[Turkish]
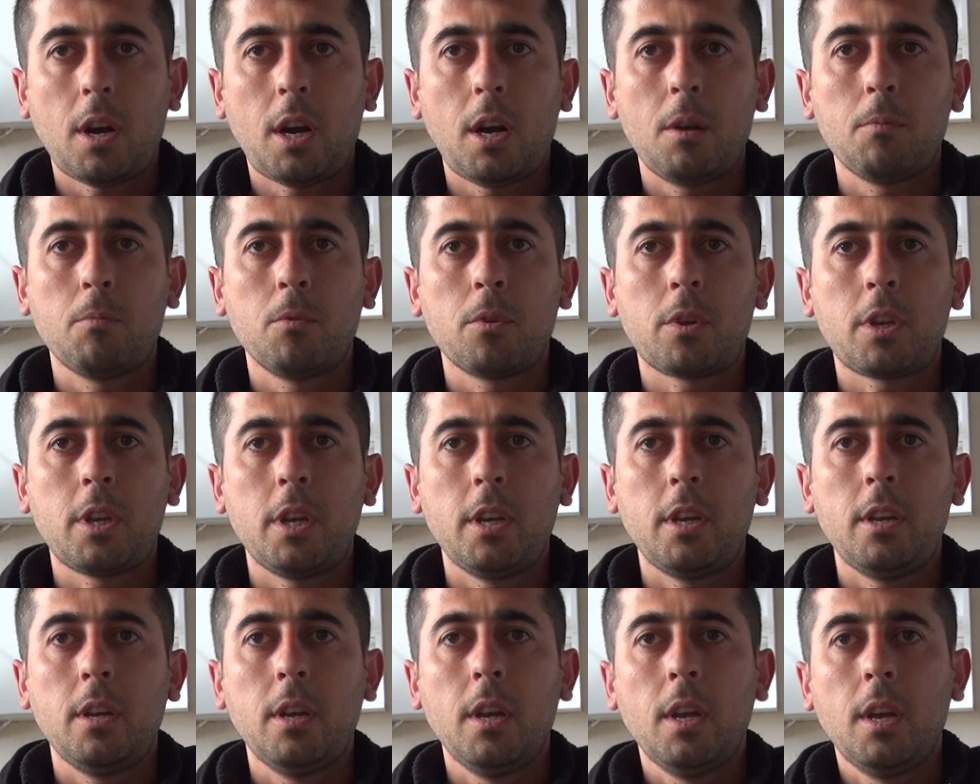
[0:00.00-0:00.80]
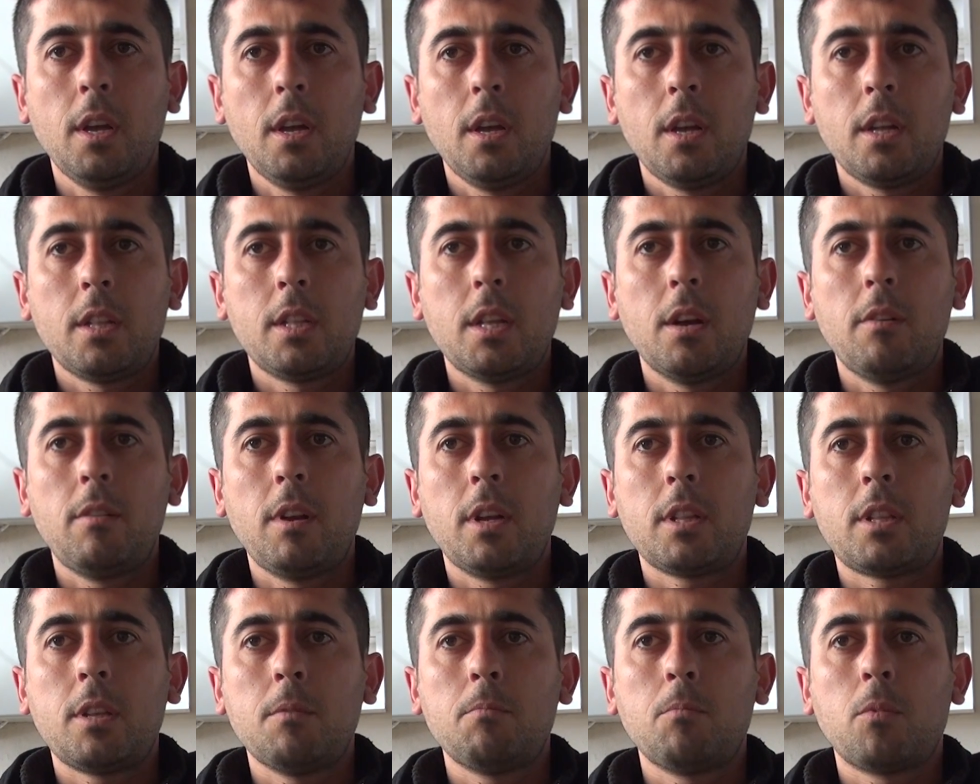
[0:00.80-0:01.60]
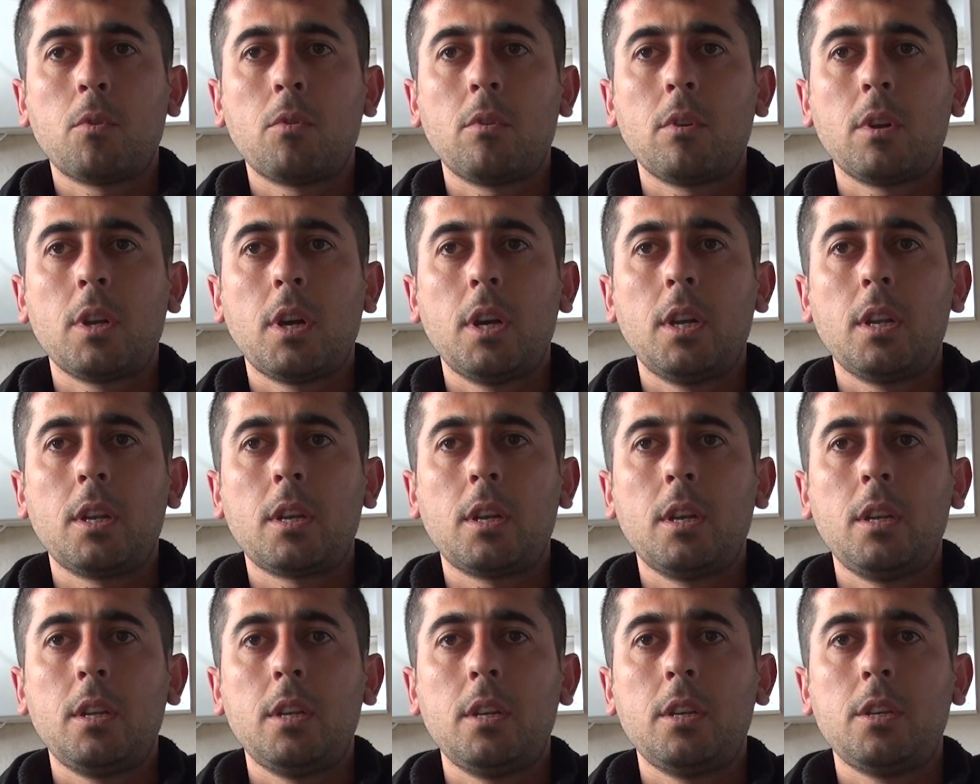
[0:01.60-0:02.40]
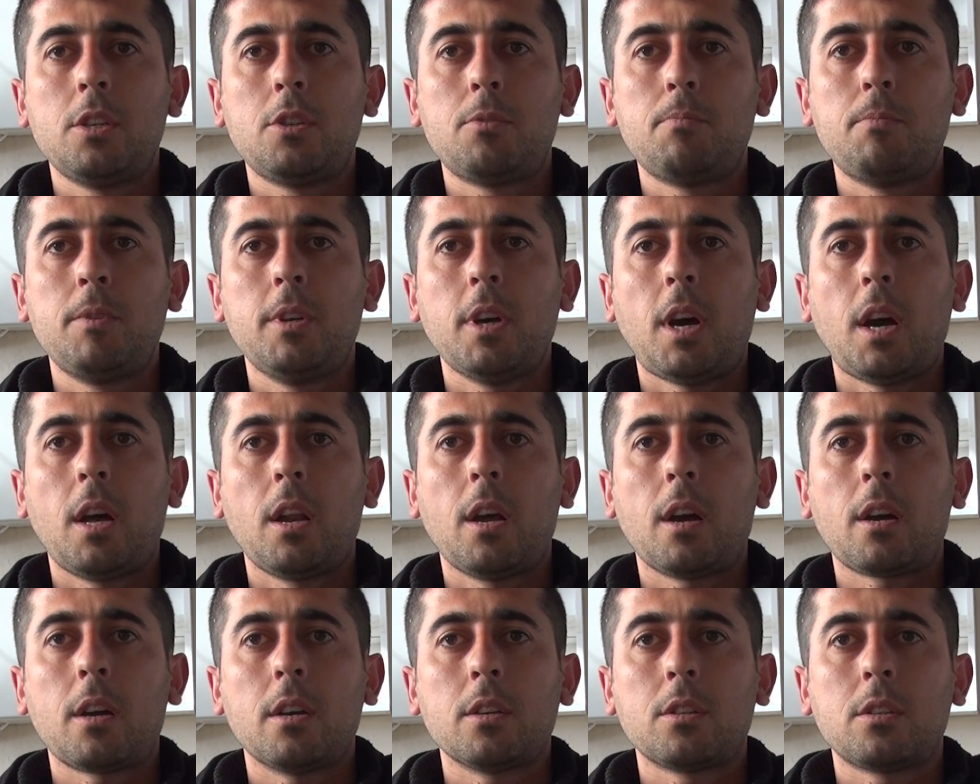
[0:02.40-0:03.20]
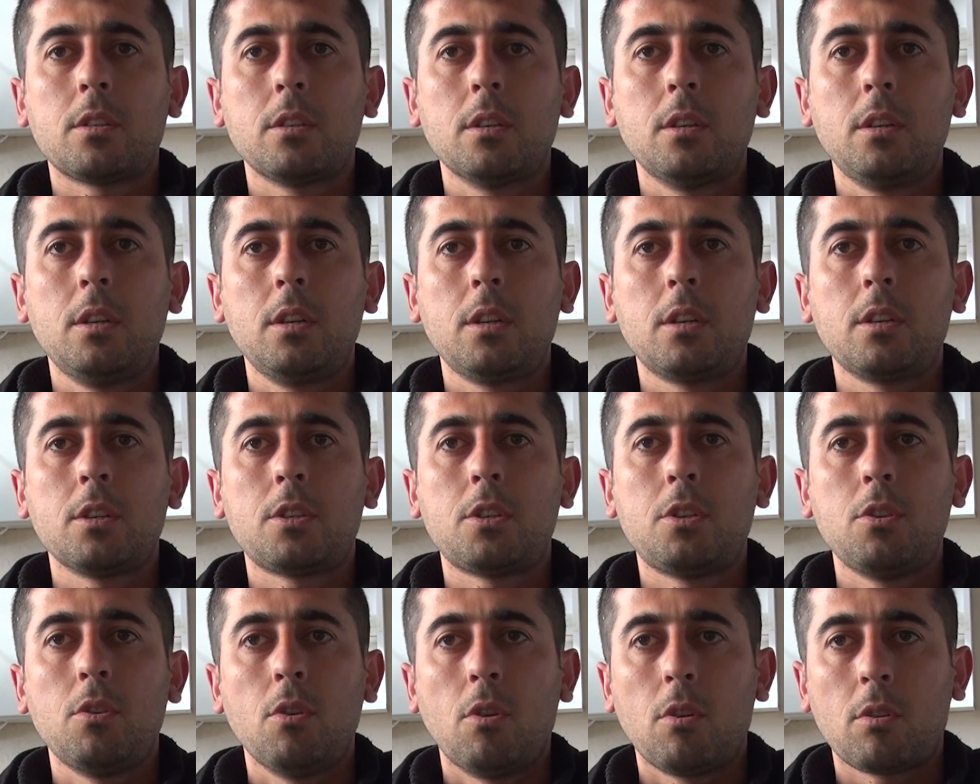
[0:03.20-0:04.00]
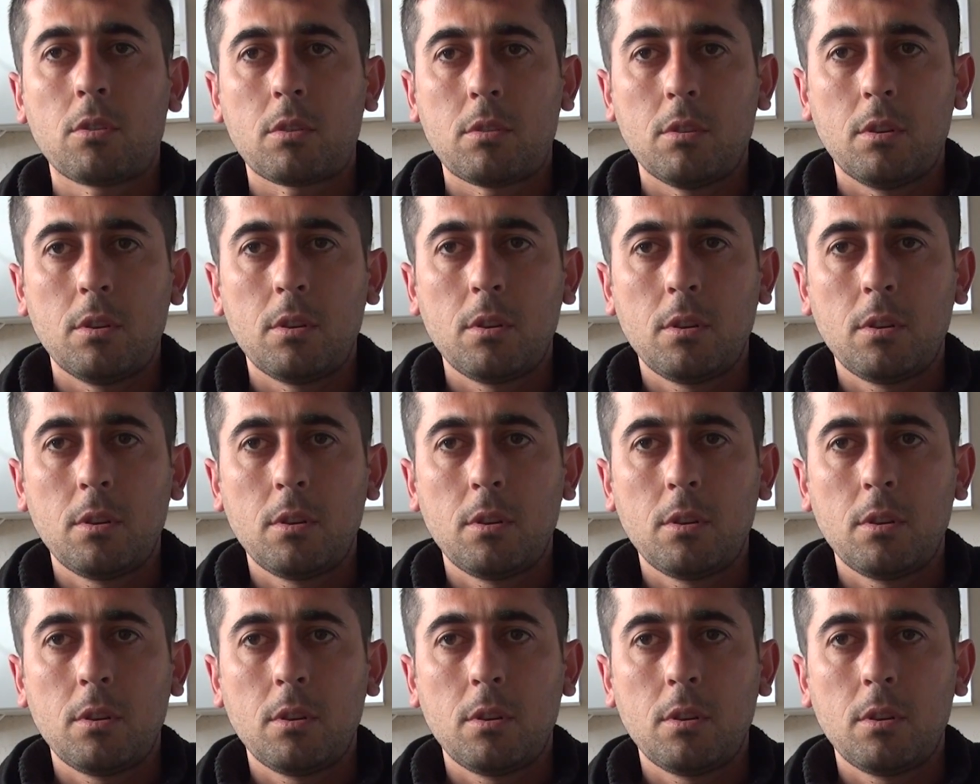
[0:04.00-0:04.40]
Halbuki devletin bununla ilgili hiçbir alakası, ilgisi yoktur.